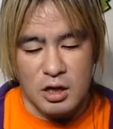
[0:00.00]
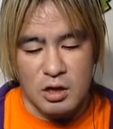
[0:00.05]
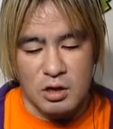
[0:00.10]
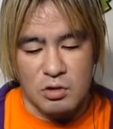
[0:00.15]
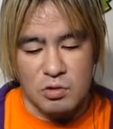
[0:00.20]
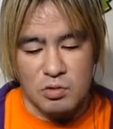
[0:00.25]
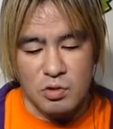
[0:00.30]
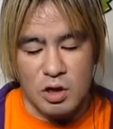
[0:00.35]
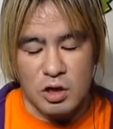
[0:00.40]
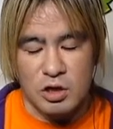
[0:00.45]

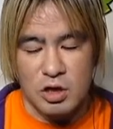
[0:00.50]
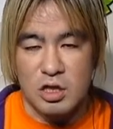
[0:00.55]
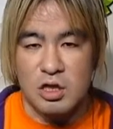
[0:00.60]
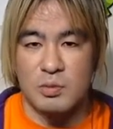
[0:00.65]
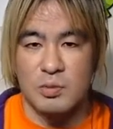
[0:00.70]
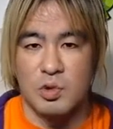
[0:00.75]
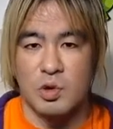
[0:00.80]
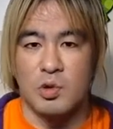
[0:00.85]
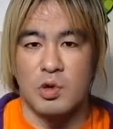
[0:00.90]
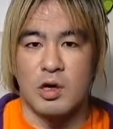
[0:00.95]
ちょっと話して
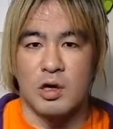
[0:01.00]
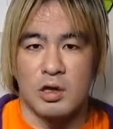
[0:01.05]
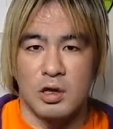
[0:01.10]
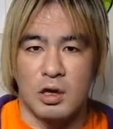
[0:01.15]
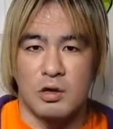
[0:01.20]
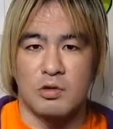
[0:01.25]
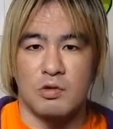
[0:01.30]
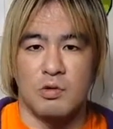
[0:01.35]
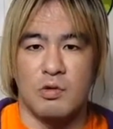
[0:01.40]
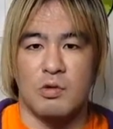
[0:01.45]
みようか
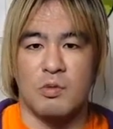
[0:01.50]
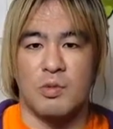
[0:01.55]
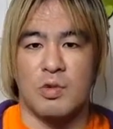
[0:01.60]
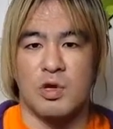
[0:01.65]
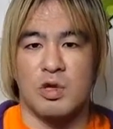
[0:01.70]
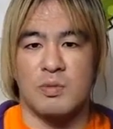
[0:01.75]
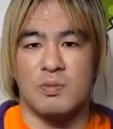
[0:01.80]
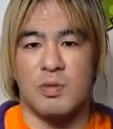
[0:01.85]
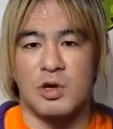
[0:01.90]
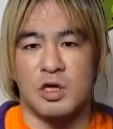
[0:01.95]
なと思
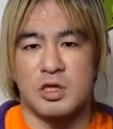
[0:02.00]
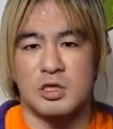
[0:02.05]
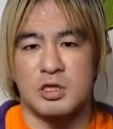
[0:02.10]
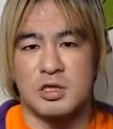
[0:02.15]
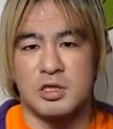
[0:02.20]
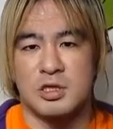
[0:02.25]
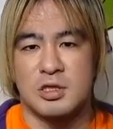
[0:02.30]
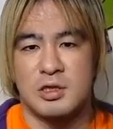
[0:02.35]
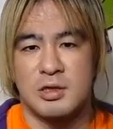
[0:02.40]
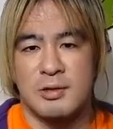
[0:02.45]
いま
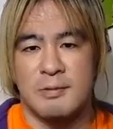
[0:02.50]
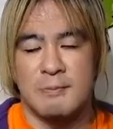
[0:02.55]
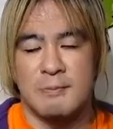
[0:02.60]
す。